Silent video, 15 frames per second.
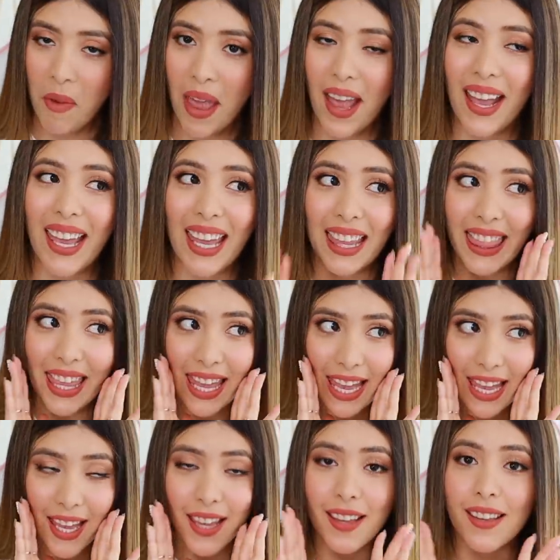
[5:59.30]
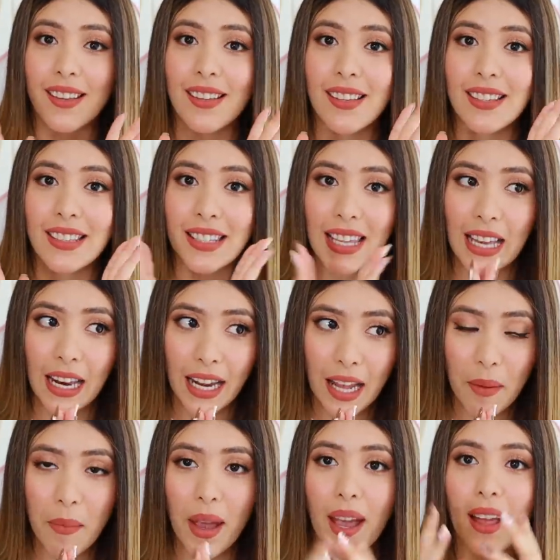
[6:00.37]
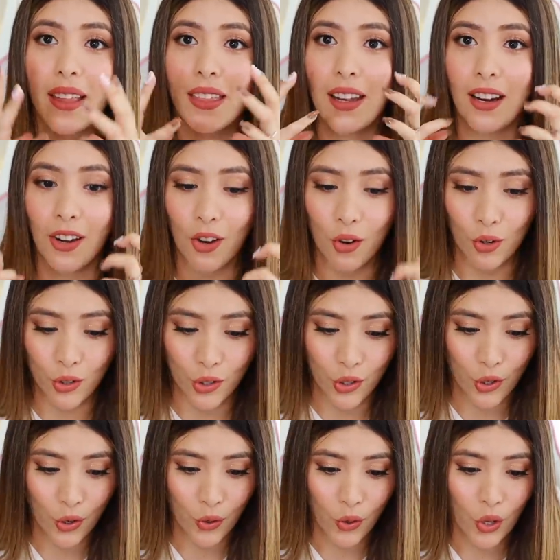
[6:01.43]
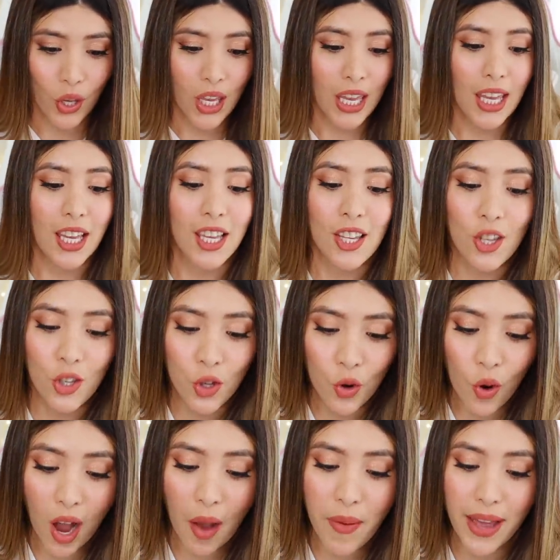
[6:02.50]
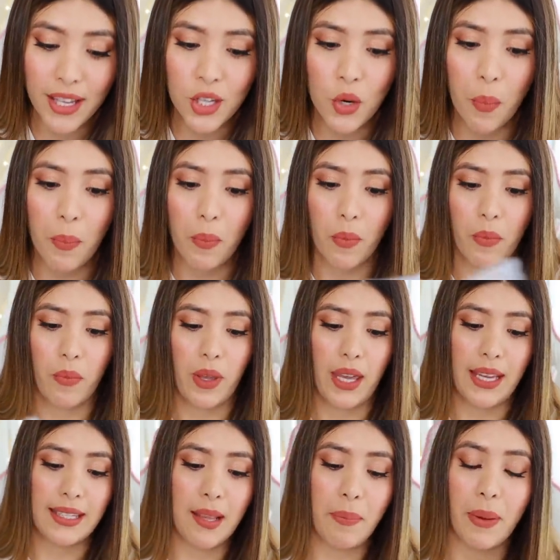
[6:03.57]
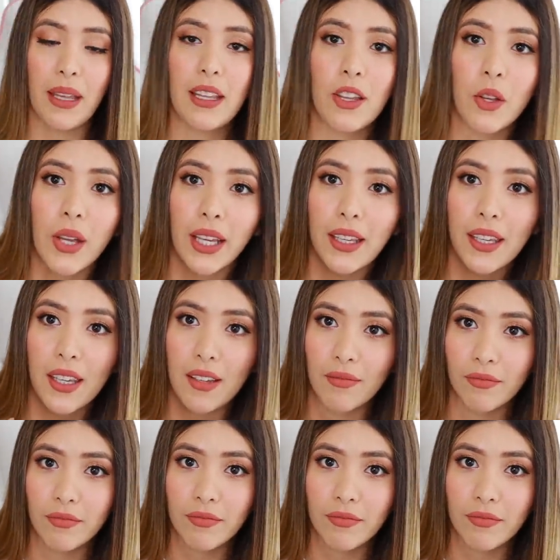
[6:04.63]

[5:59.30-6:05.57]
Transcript: me quedé sin crema del rostro y yo había hecho ese pedido de aquí